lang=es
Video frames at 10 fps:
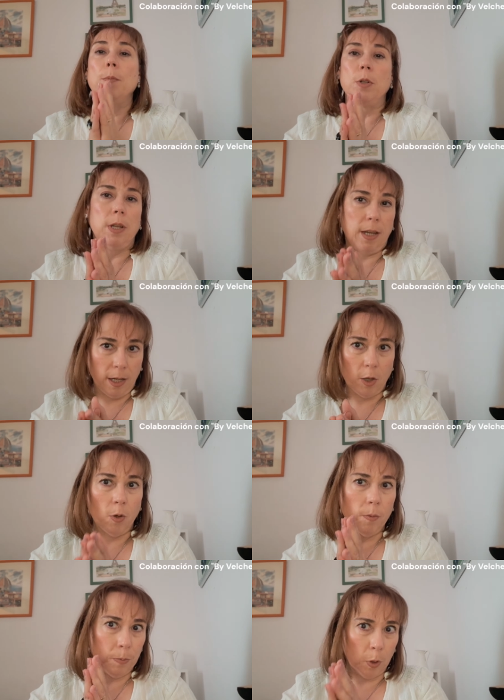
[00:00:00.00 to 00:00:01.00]
pues he
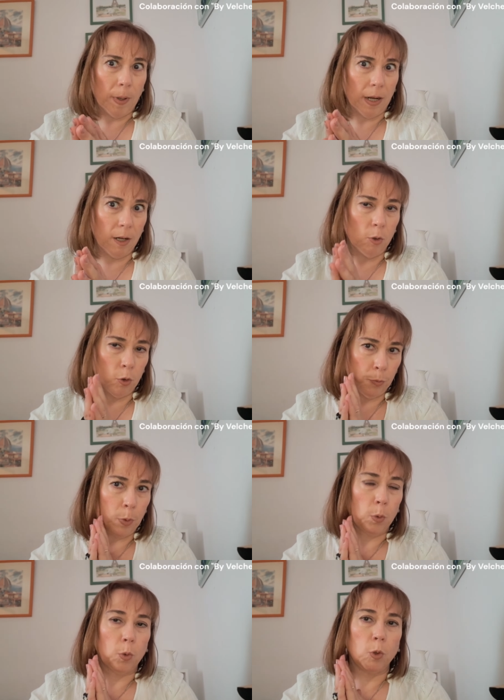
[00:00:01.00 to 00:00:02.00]
querido probar los
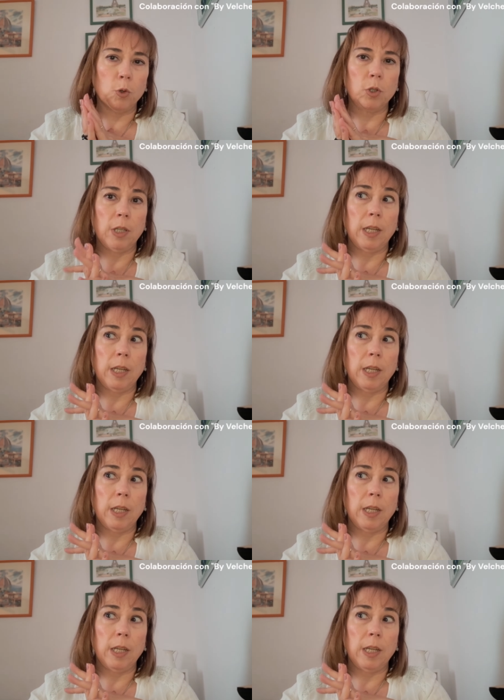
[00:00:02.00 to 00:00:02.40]
productos